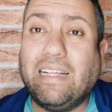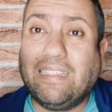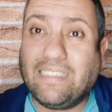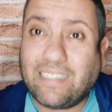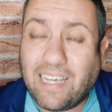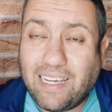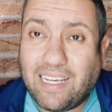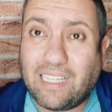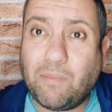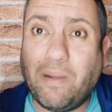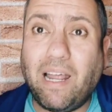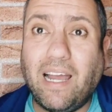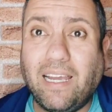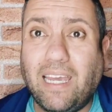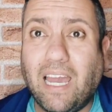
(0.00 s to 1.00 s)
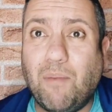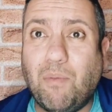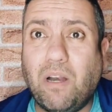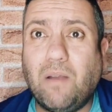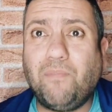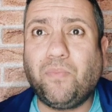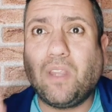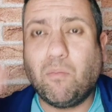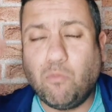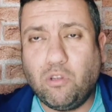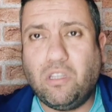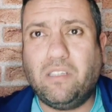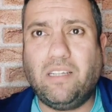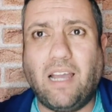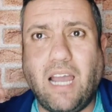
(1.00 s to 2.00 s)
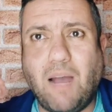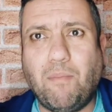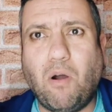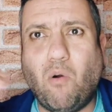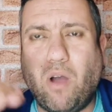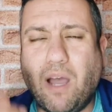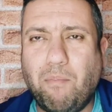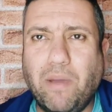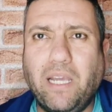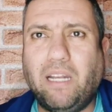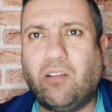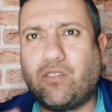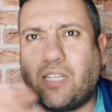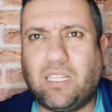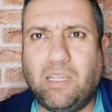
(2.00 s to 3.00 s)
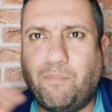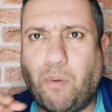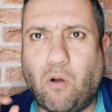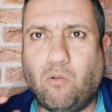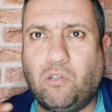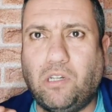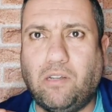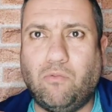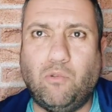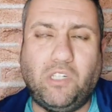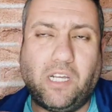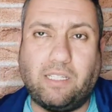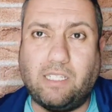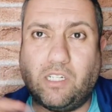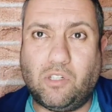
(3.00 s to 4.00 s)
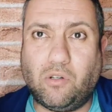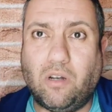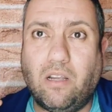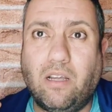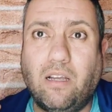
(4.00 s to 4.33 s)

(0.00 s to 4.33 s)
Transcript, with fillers: تتاكد منها كامل مده عام او عامين او سا ديبون واش يحتاج